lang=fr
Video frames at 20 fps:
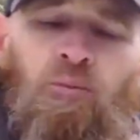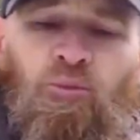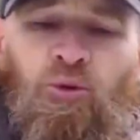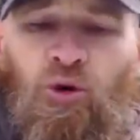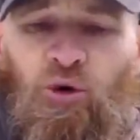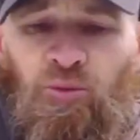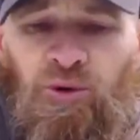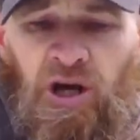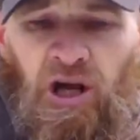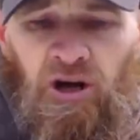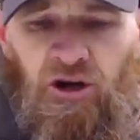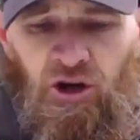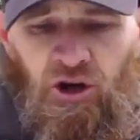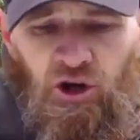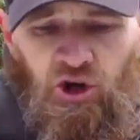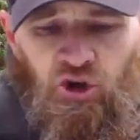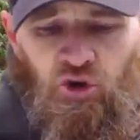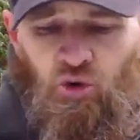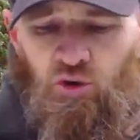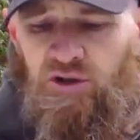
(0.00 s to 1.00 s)
première
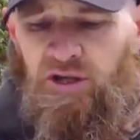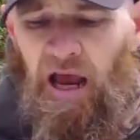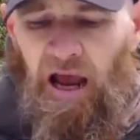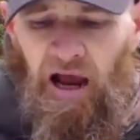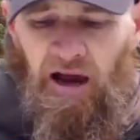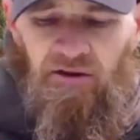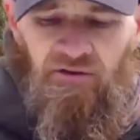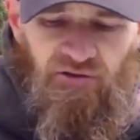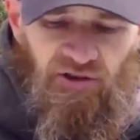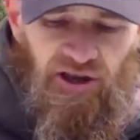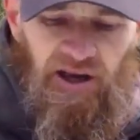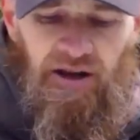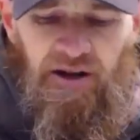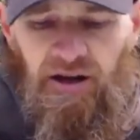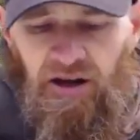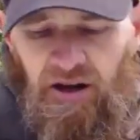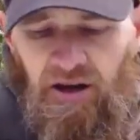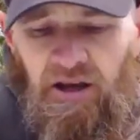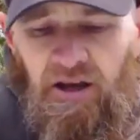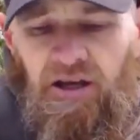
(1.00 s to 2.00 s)
chose à
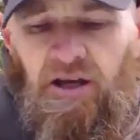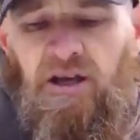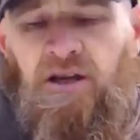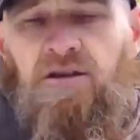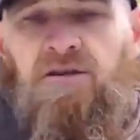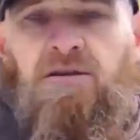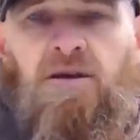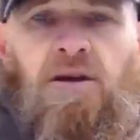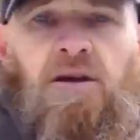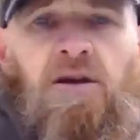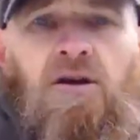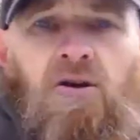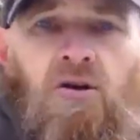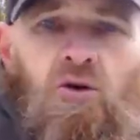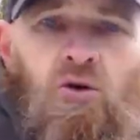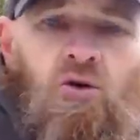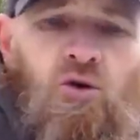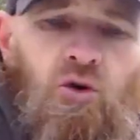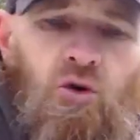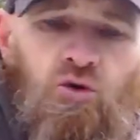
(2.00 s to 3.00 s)
faire, c'est
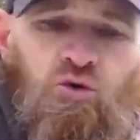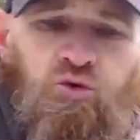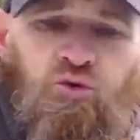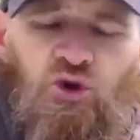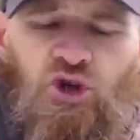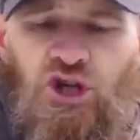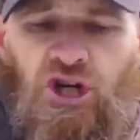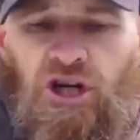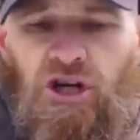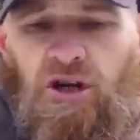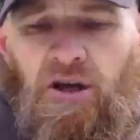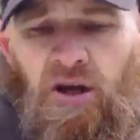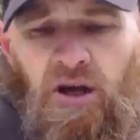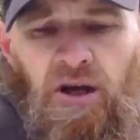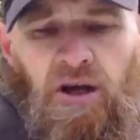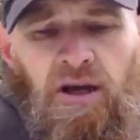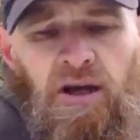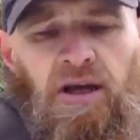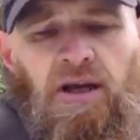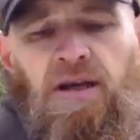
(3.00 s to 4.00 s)
retoucher
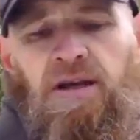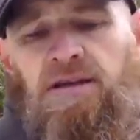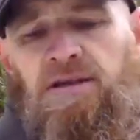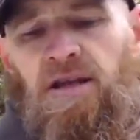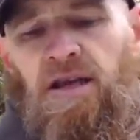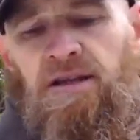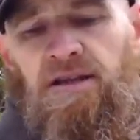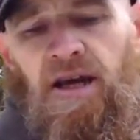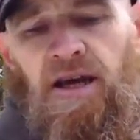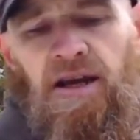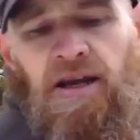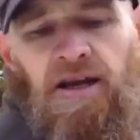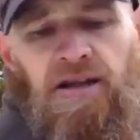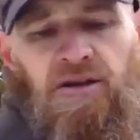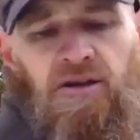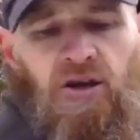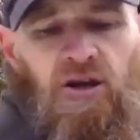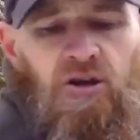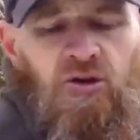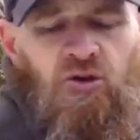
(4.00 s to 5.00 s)
cette
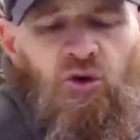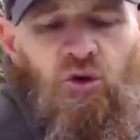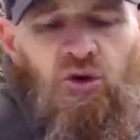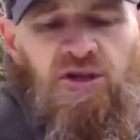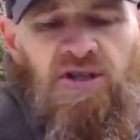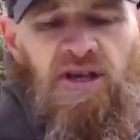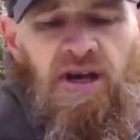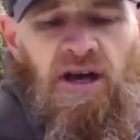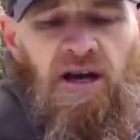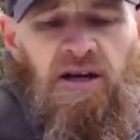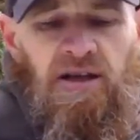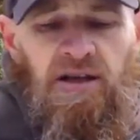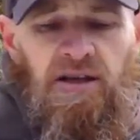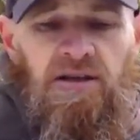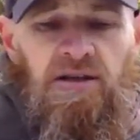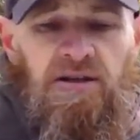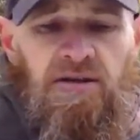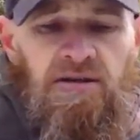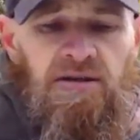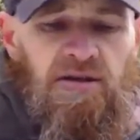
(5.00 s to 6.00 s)
arête dorsale
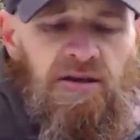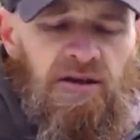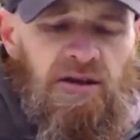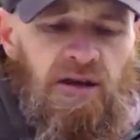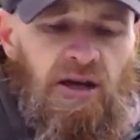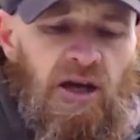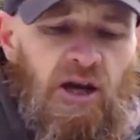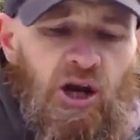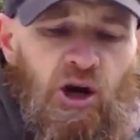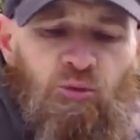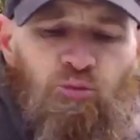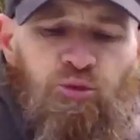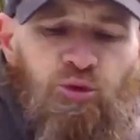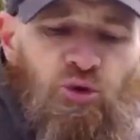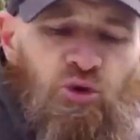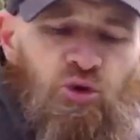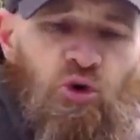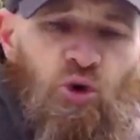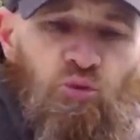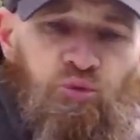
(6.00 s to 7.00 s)
ici
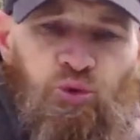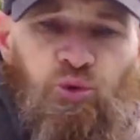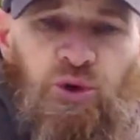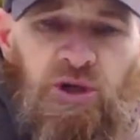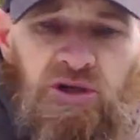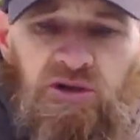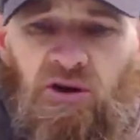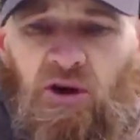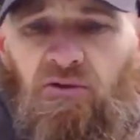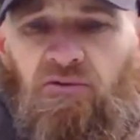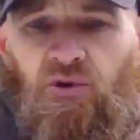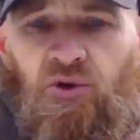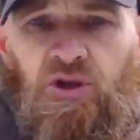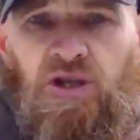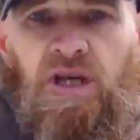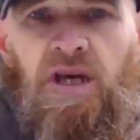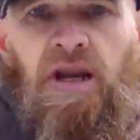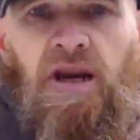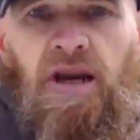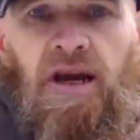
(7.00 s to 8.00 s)
pour qu'on puisse
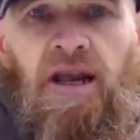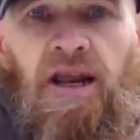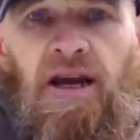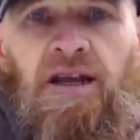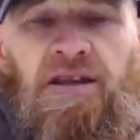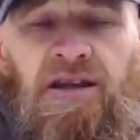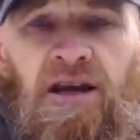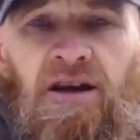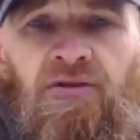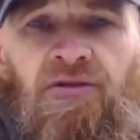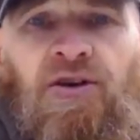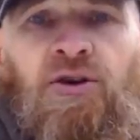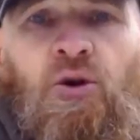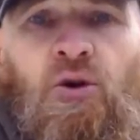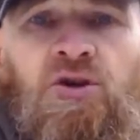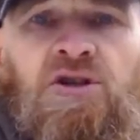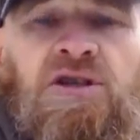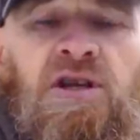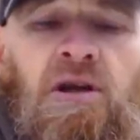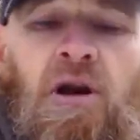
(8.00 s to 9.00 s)
venir gratter un
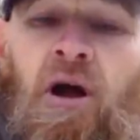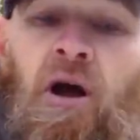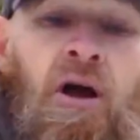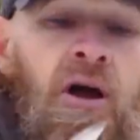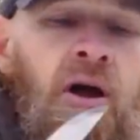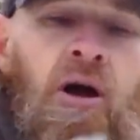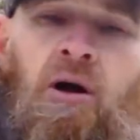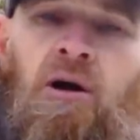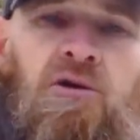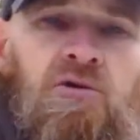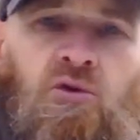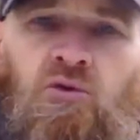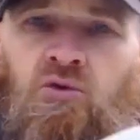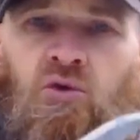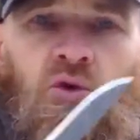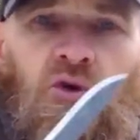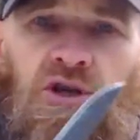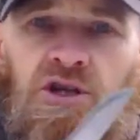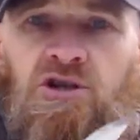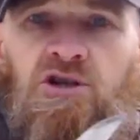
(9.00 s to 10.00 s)
fire seal. Parce que
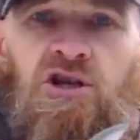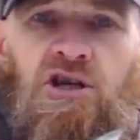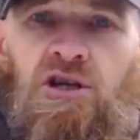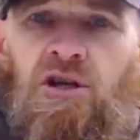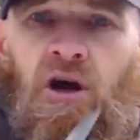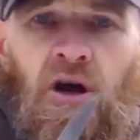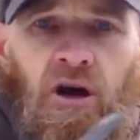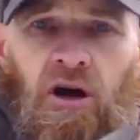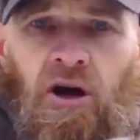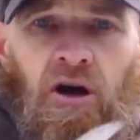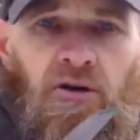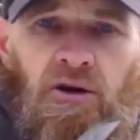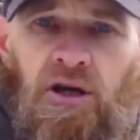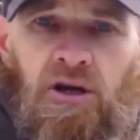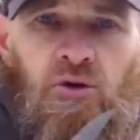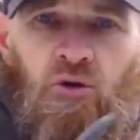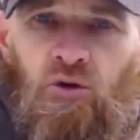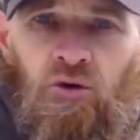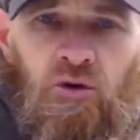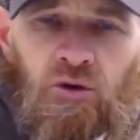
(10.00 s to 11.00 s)
d'origine,
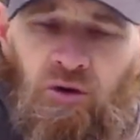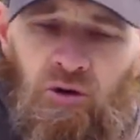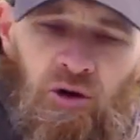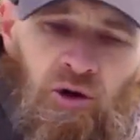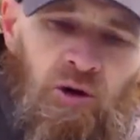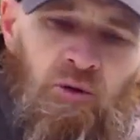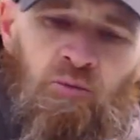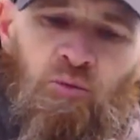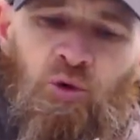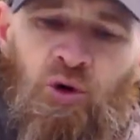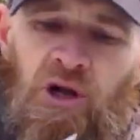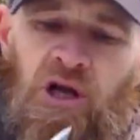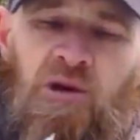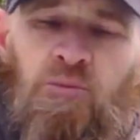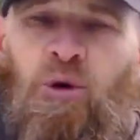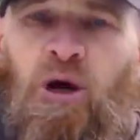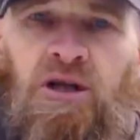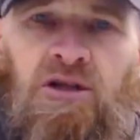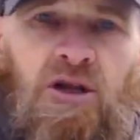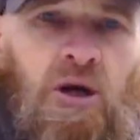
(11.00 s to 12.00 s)
avec le morat
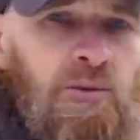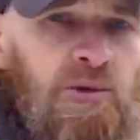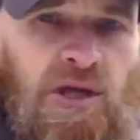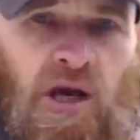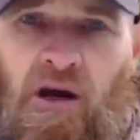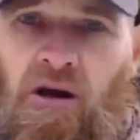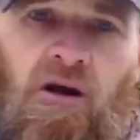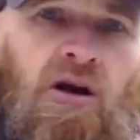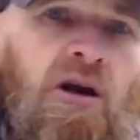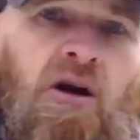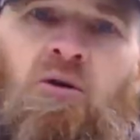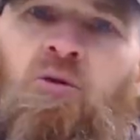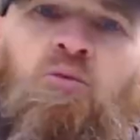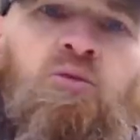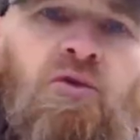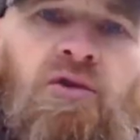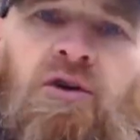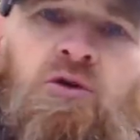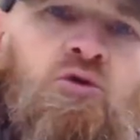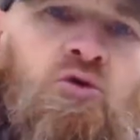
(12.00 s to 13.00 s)
base comme ça, vous
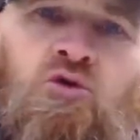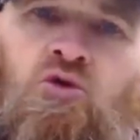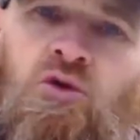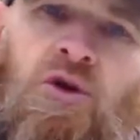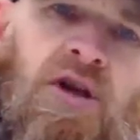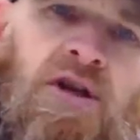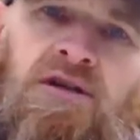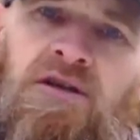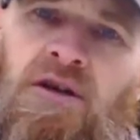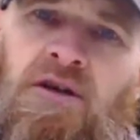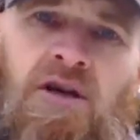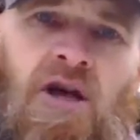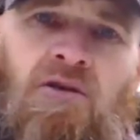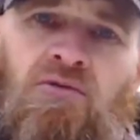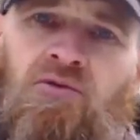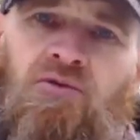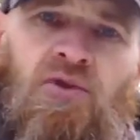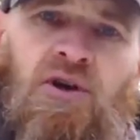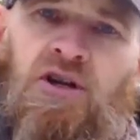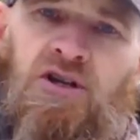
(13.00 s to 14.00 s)
pouvez toujours essayer,
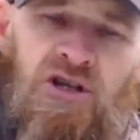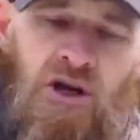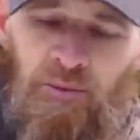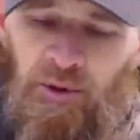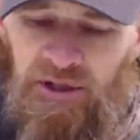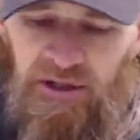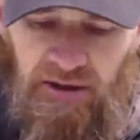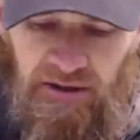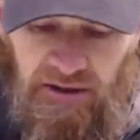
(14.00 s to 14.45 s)
vous ne ferez jamais